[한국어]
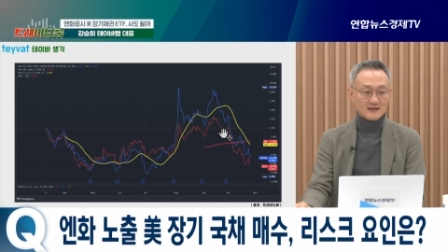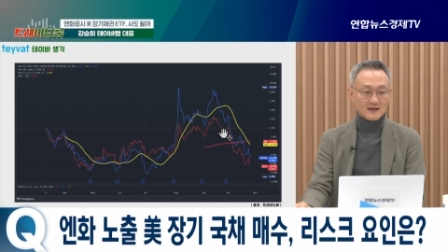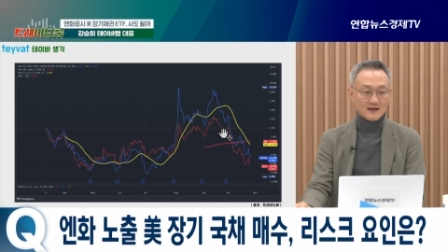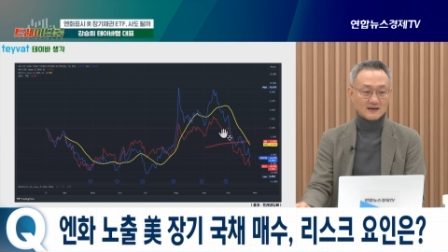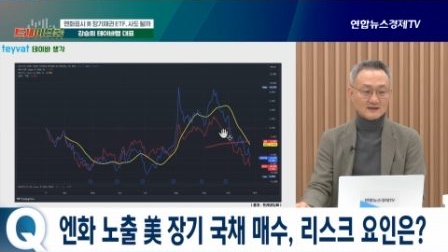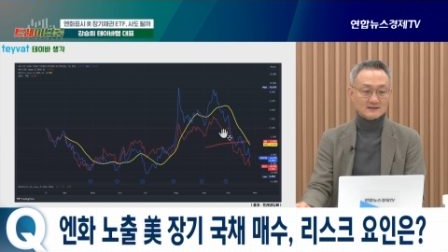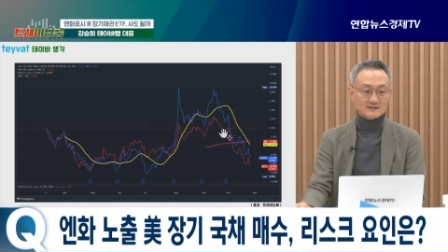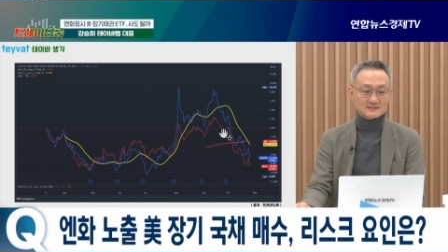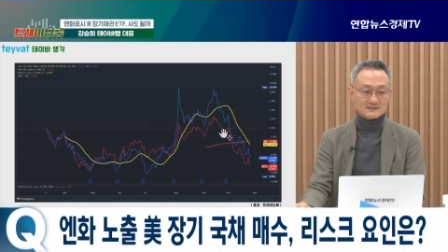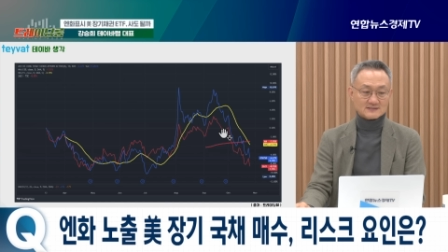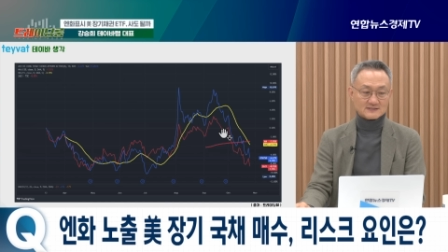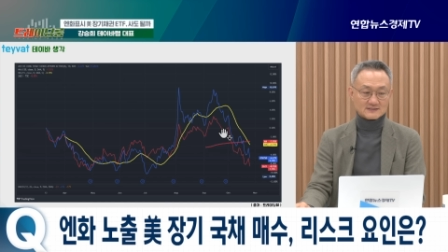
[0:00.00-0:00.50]

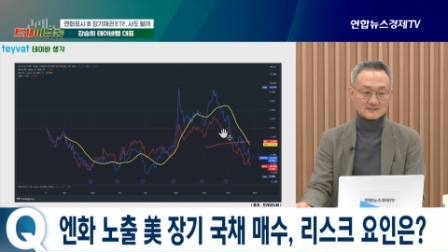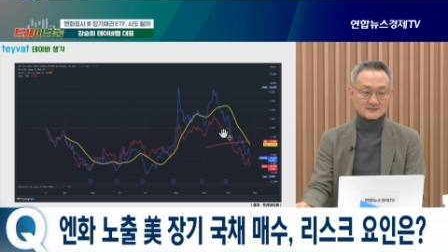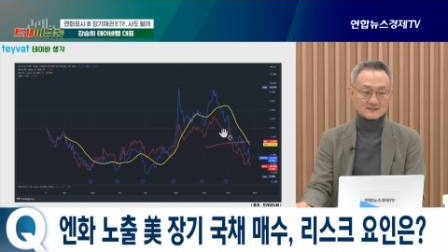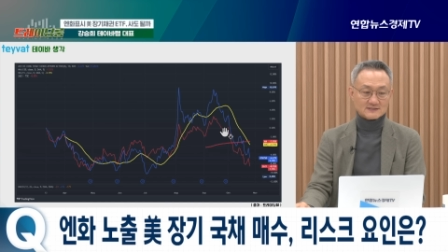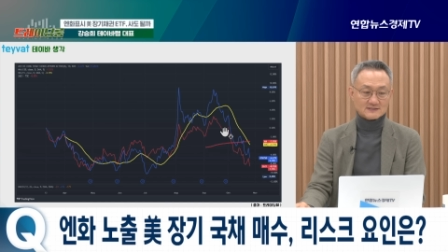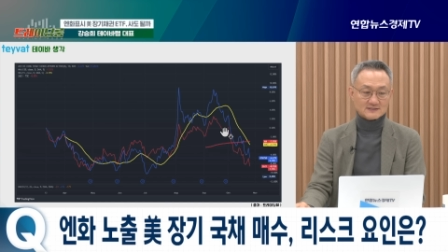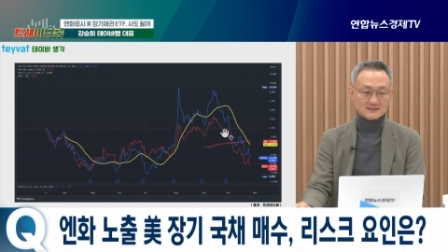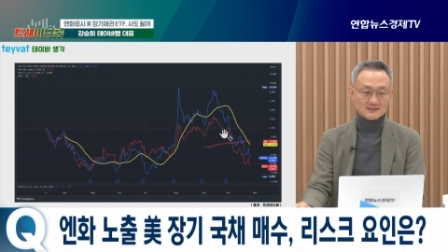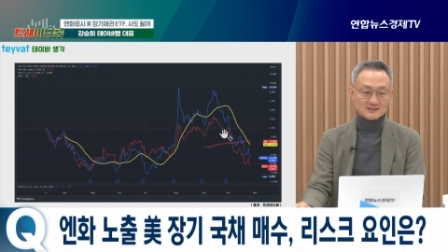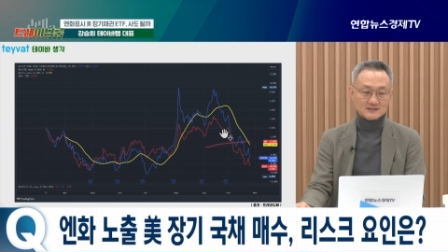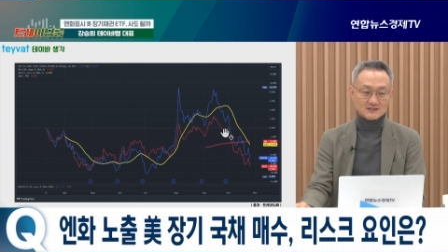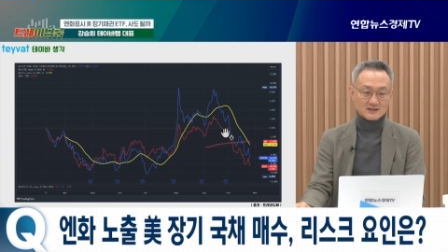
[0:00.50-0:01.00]
에이스
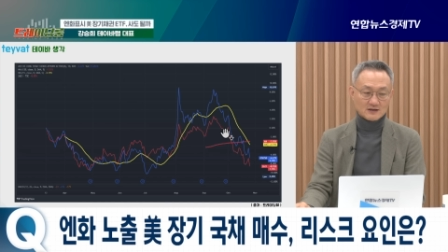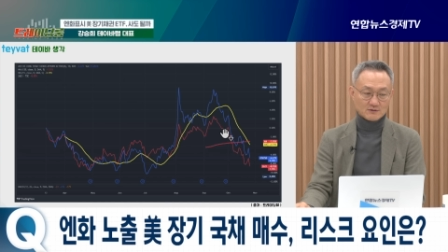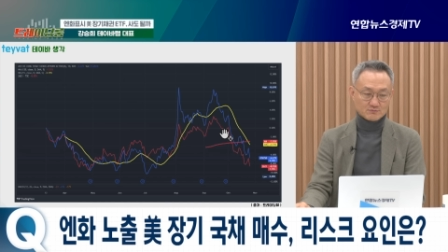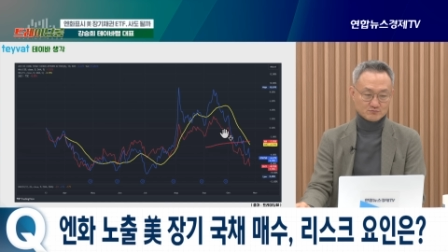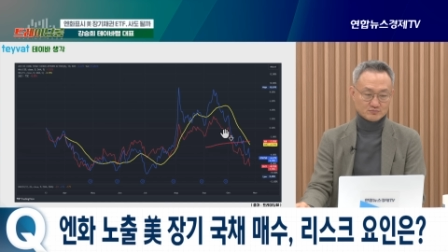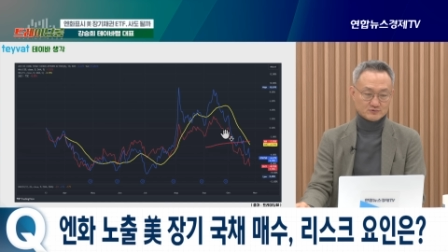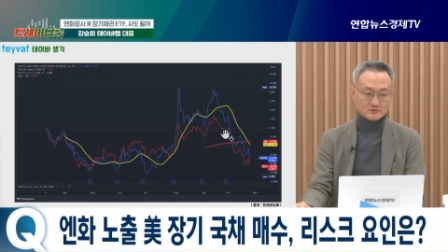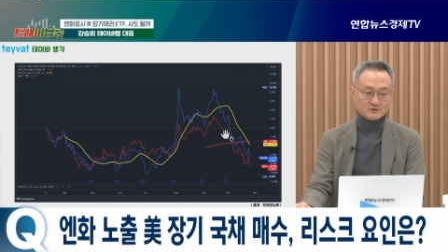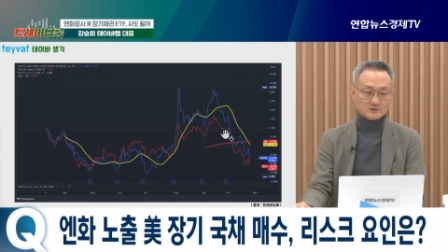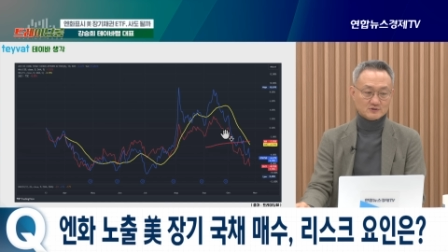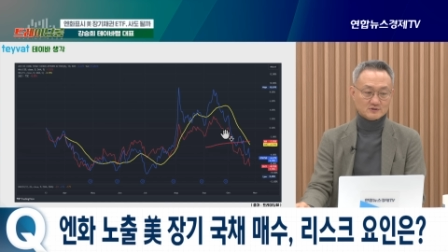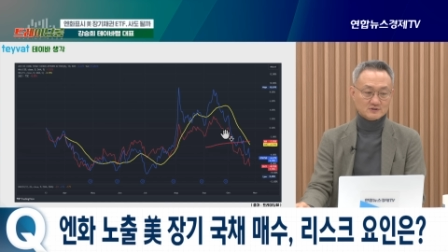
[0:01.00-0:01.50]

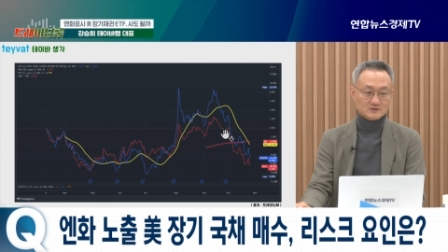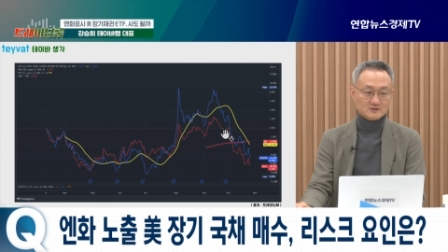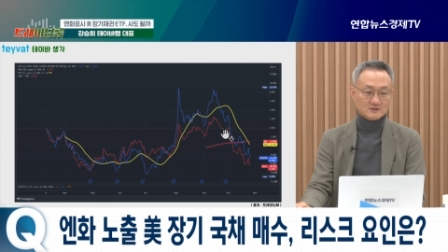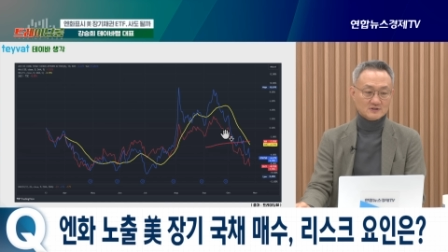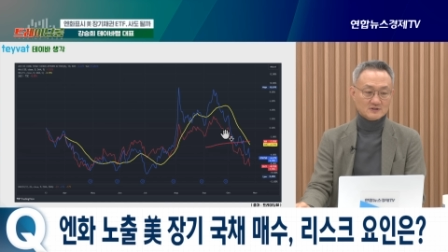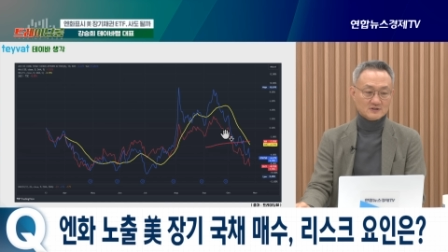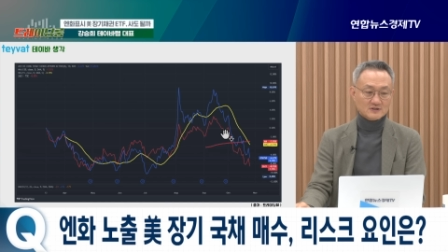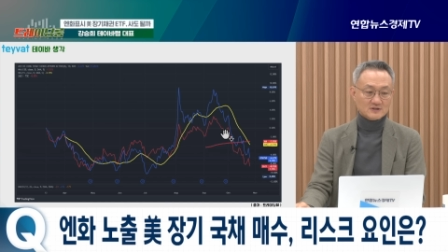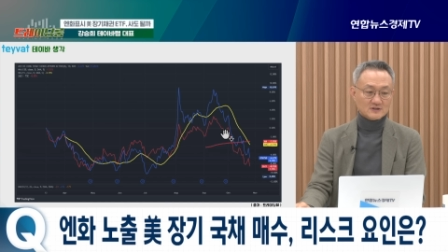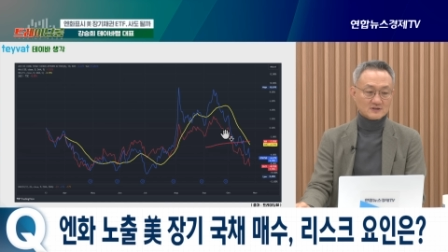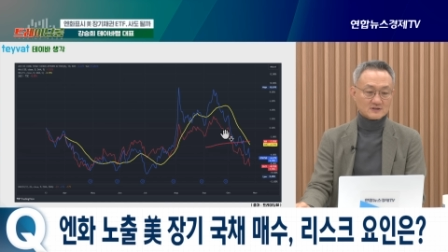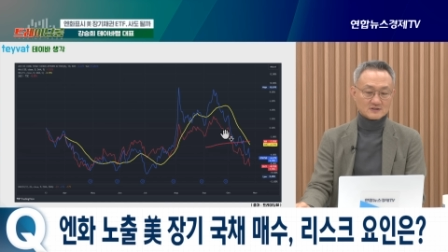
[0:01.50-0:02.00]
ETF. 네.